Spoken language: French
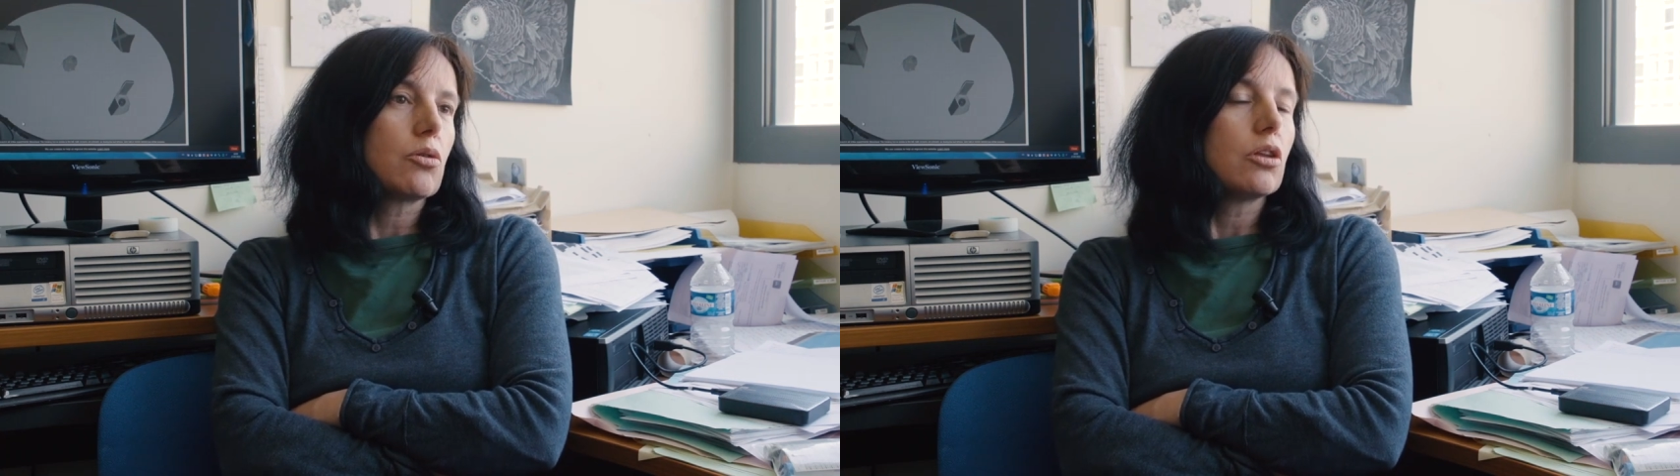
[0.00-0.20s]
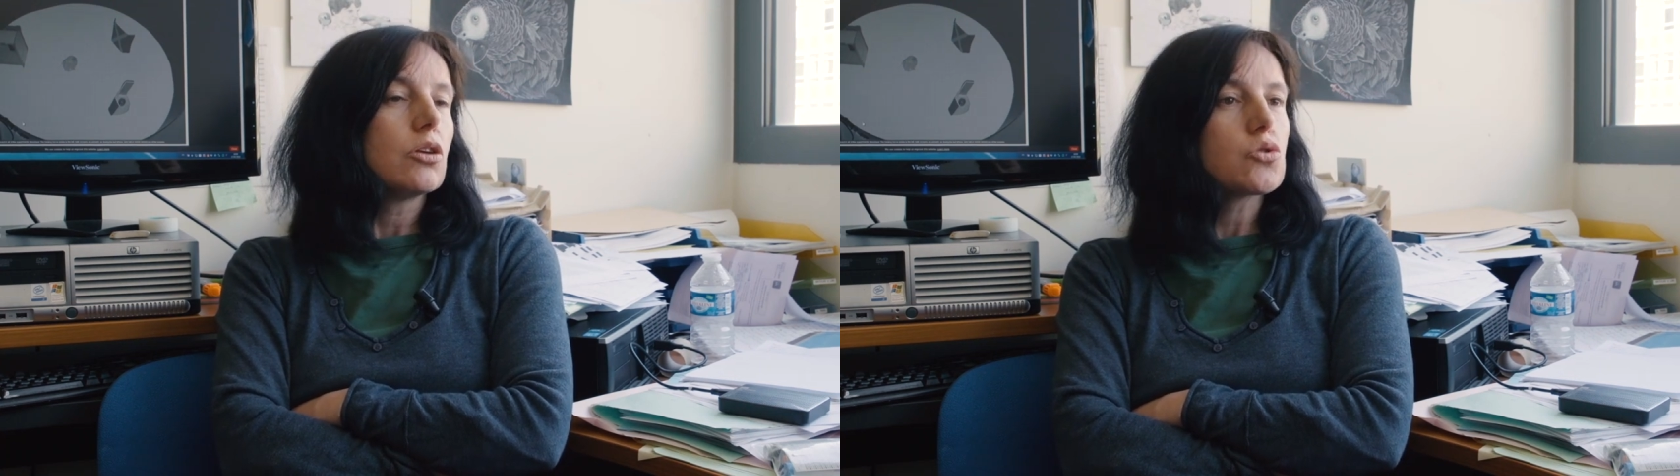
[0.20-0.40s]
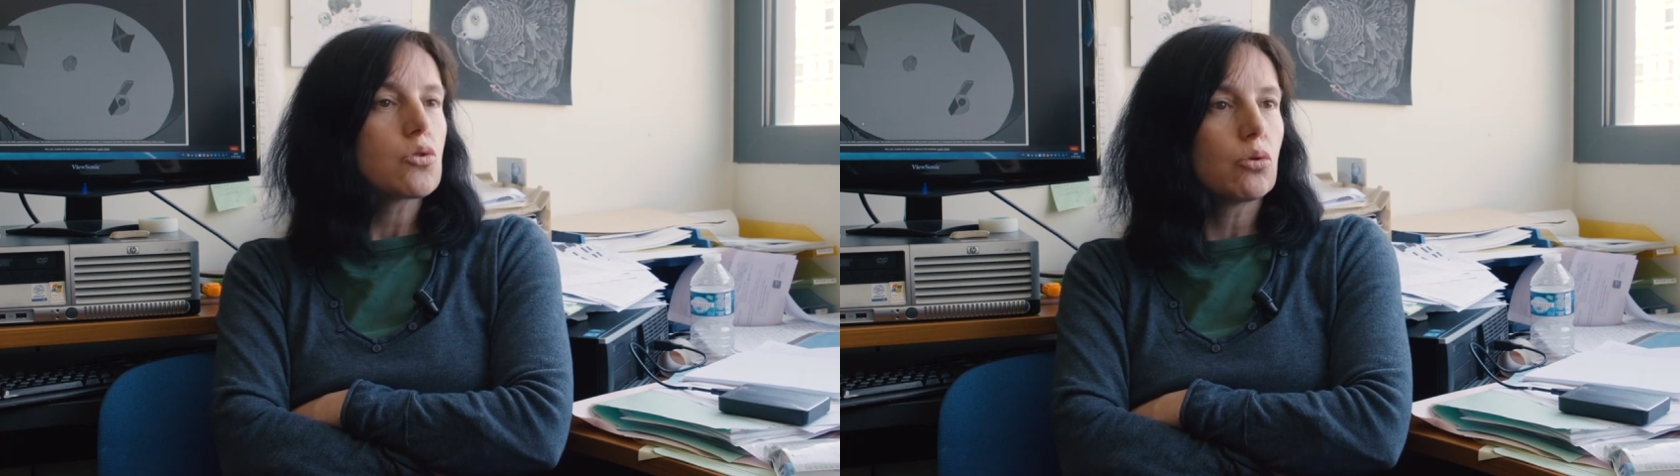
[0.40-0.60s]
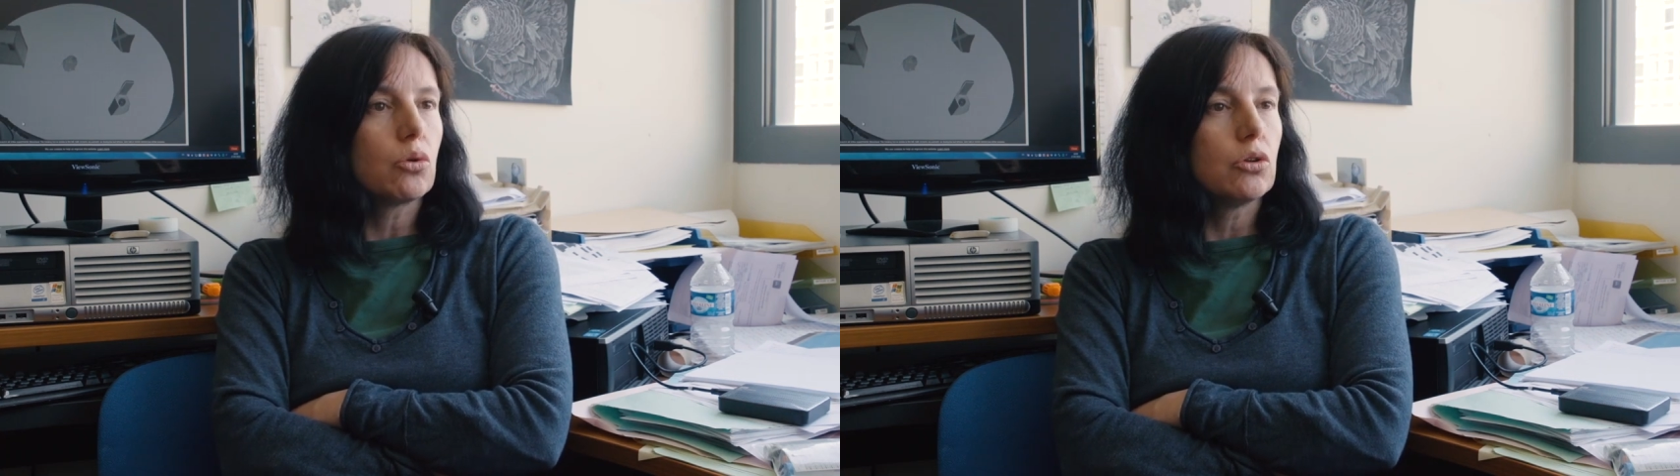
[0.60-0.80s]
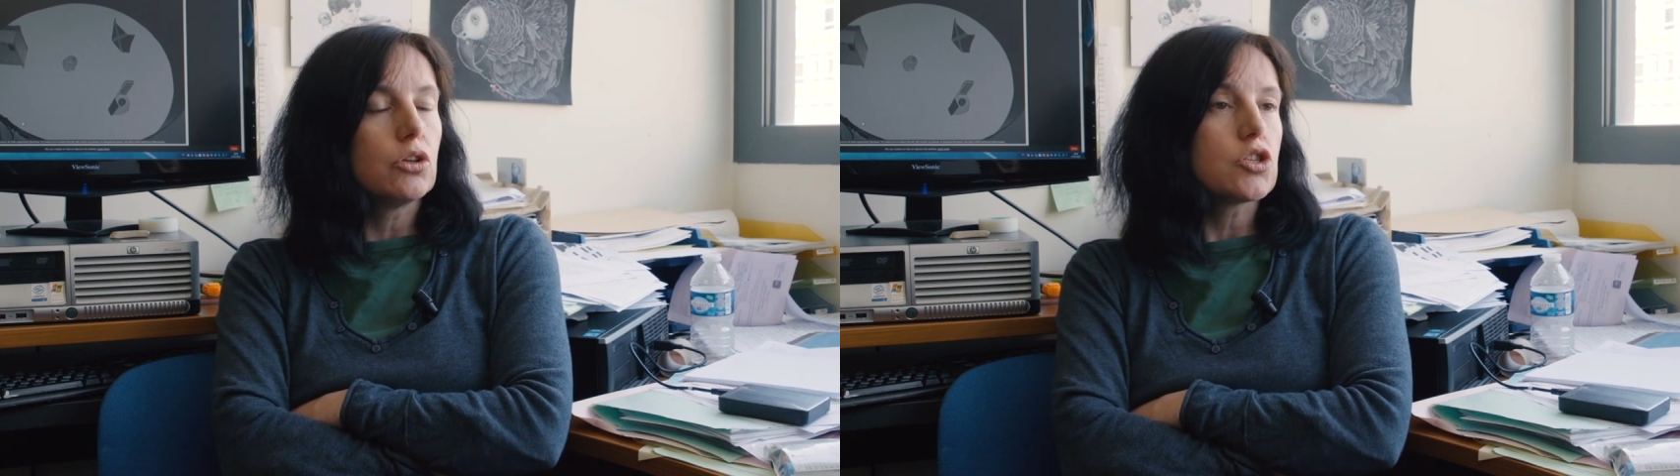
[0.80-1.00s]
c'est des choses qu'on
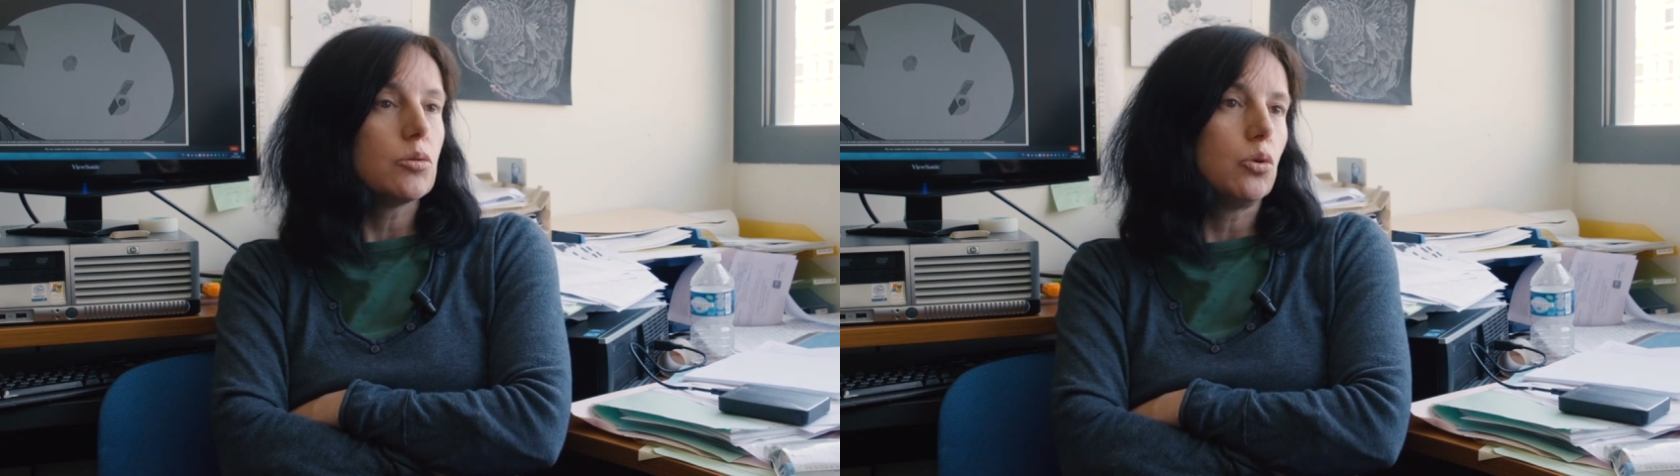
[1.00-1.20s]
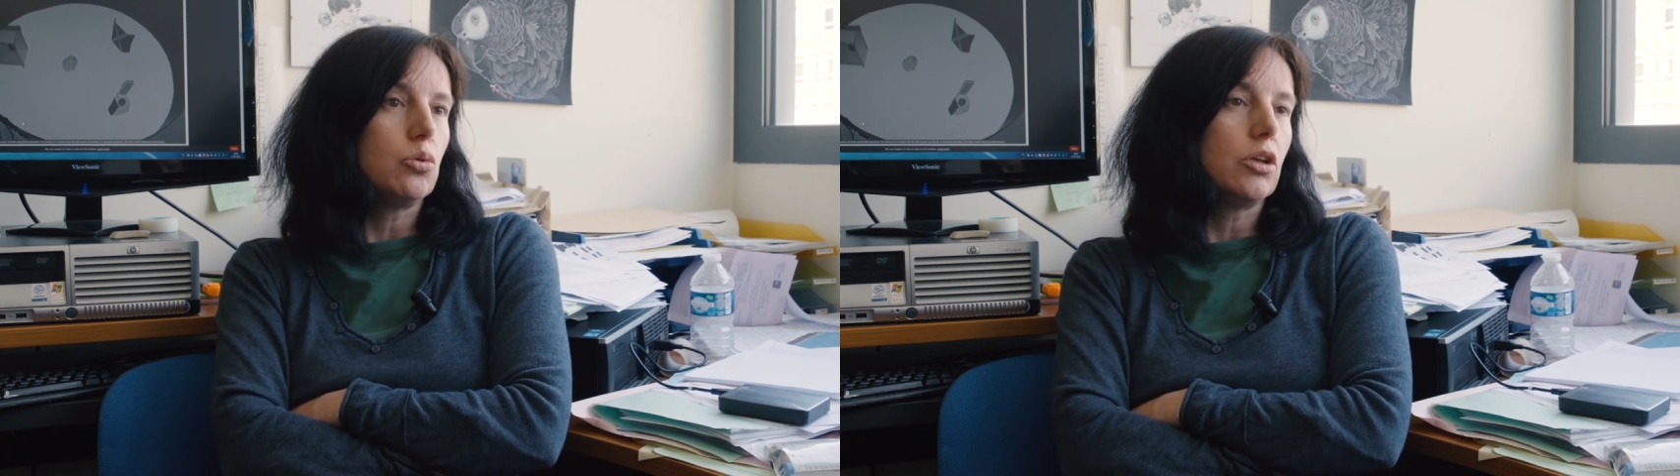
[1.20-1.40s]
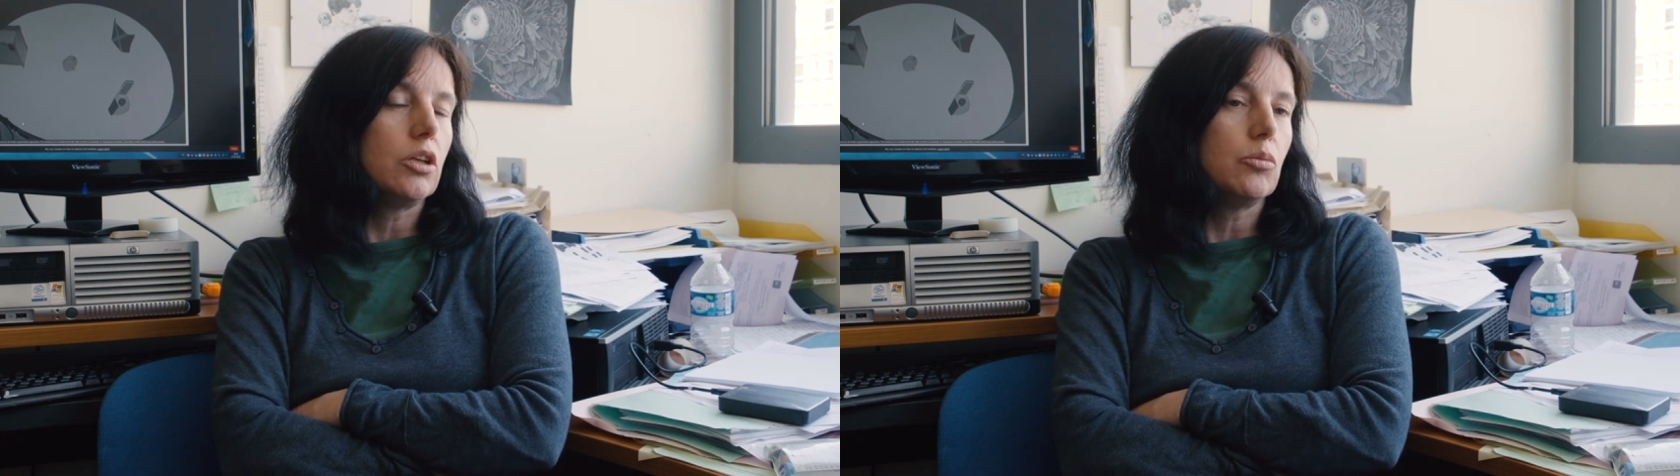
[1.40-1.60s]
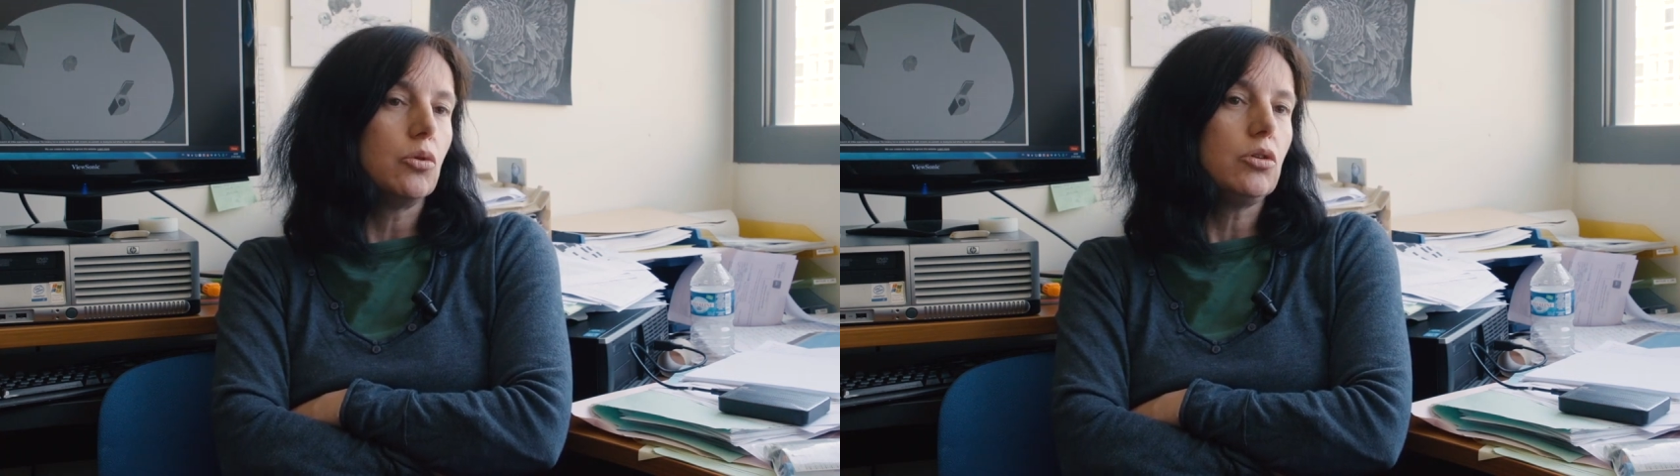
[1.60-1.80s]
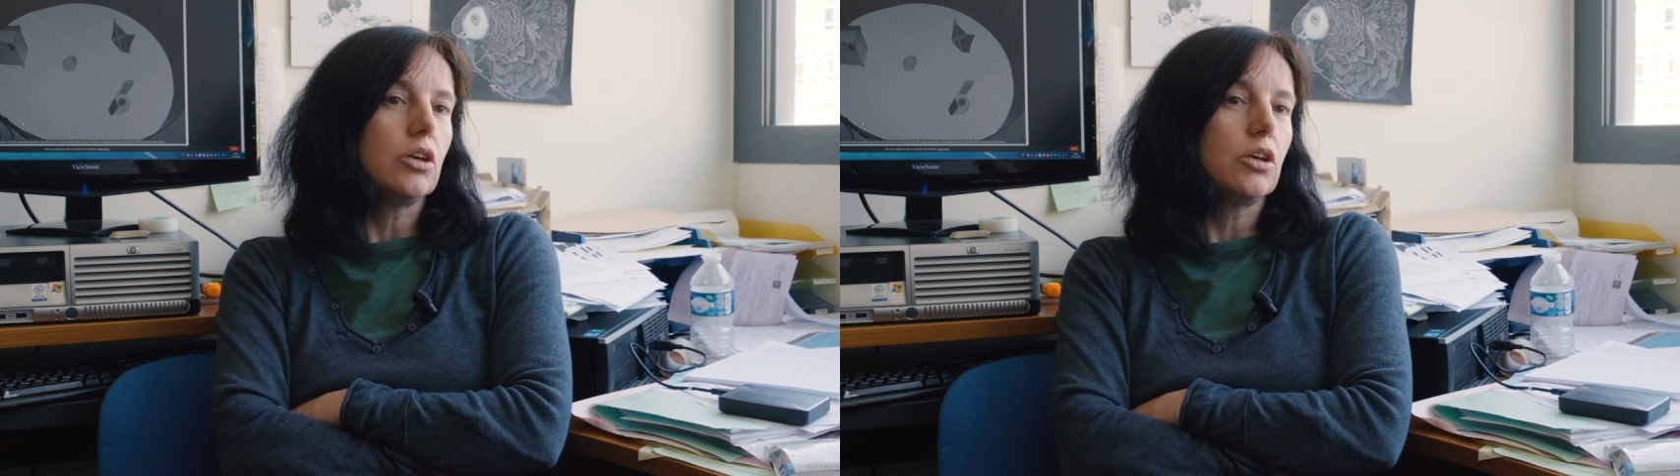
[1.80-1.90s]
connaît chez beaucoup d'animaux,